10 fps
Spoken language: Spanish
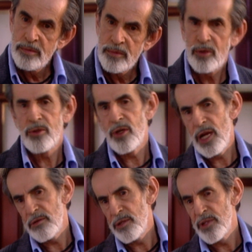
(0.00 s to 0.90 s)
Doctor,
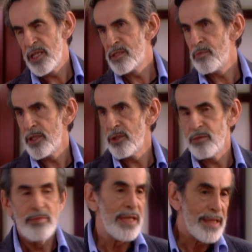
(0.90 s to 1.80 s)
hábleme en
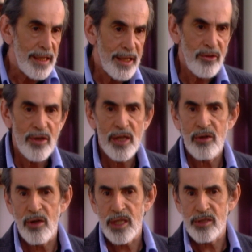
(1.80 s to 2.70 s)
español. Me tiene con el
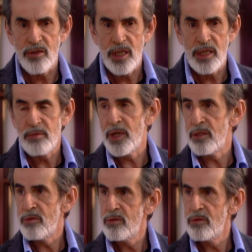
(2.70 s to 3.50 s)
corazón en la mano.